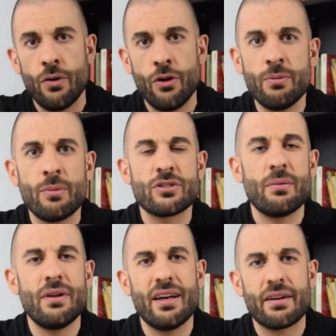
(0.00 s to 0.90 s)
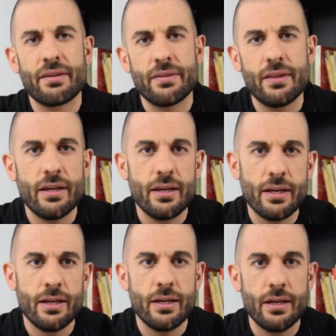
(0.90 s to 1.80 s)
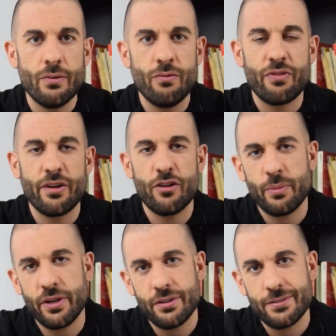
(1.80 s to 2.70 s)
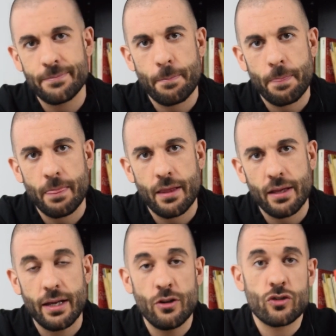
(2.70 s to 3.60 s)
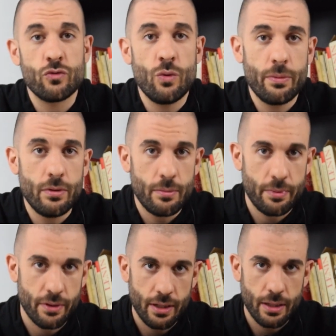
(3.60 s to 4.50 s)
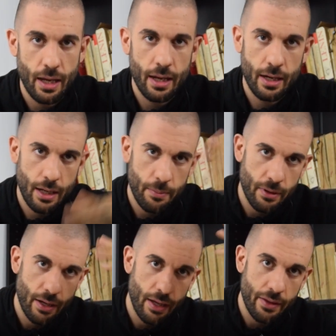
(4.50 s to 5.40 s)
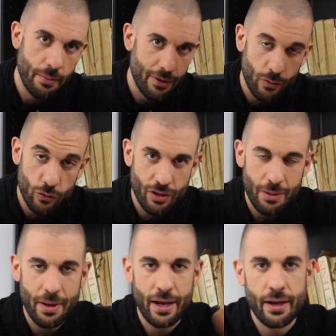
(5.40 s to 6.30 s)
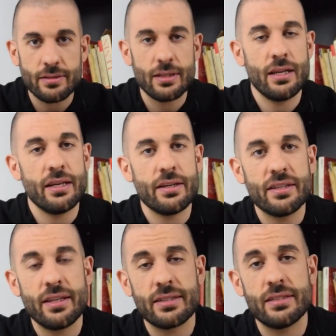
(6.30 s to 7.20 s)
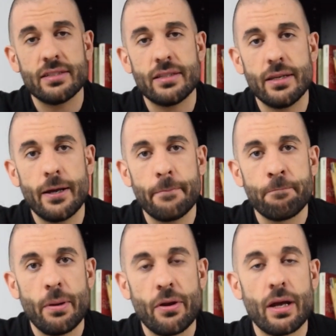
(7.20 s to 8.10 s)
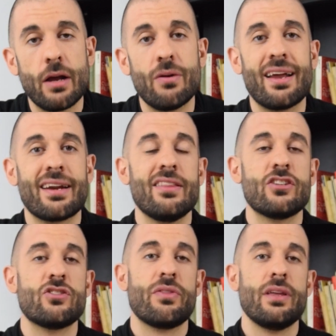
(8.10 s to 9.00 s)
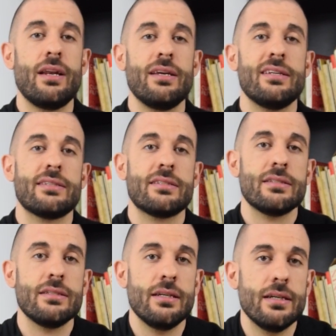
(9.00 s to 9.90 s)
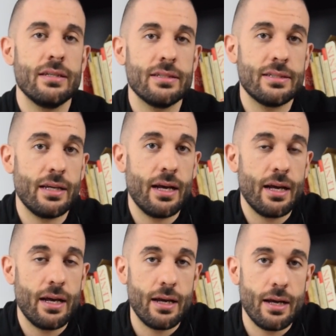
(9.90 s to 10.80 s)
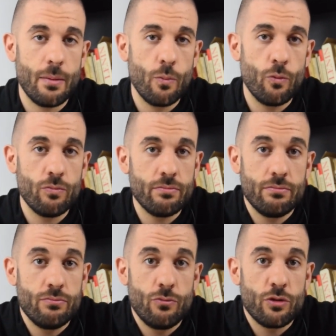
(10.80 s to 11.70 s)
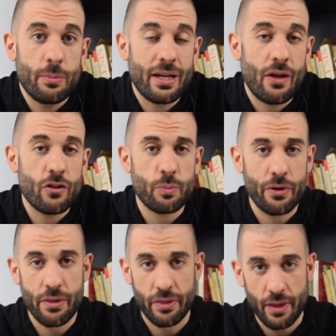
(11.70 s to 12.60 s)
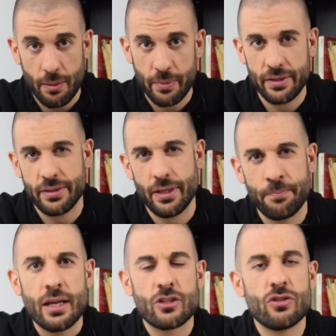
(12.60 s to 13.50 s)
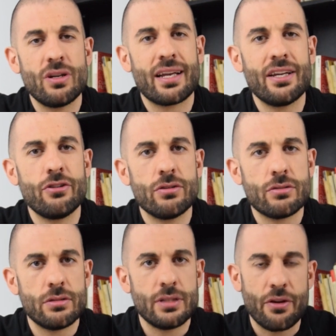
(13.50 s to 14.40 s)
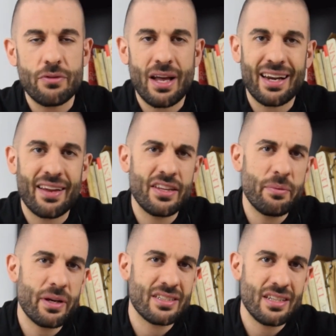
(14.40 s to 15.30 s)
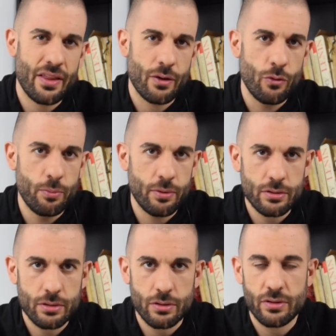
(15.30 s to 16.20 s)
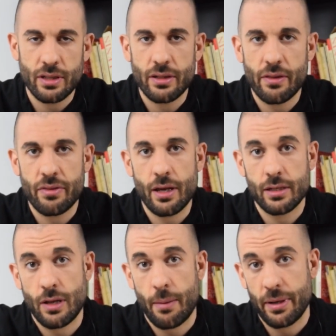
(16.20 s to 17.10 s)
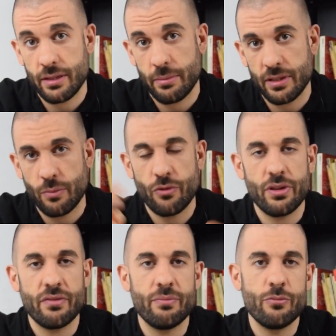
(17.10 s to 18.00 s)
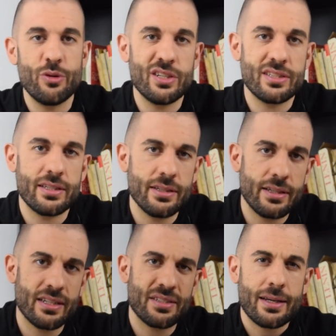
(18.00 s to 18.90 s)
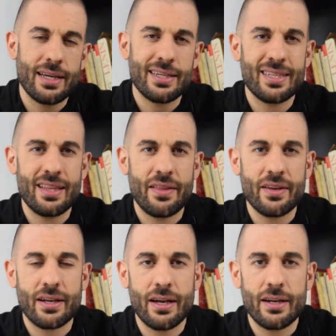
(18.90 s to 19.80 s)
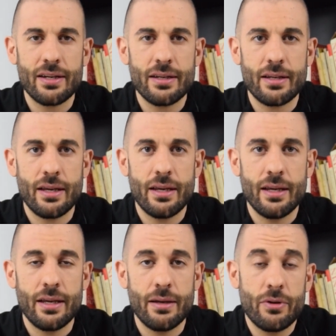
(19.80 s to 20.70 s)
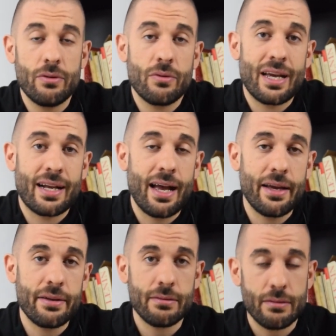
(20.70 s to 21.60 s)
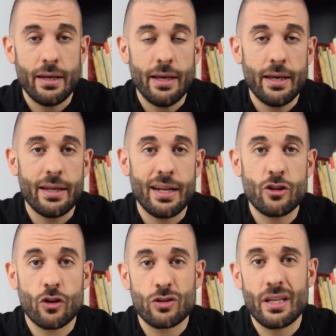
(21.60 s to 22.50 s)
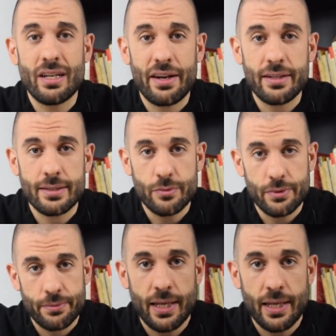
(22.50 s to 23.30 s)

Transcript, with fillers: Hoy vamos a hablar de un fenómeno que no es nuevo, porque ya en la época de, incluso de Marx, de Lenin, ya existía, pero que ahora con las redes sociales eh, se ha multiplicado exponencialmente, que son aquellos, y hay una gran diversidad de grupos con tendencias aparentemente muy, muy distintas, que se dedican, eh, bueno, o que caen en el doctrinarismo.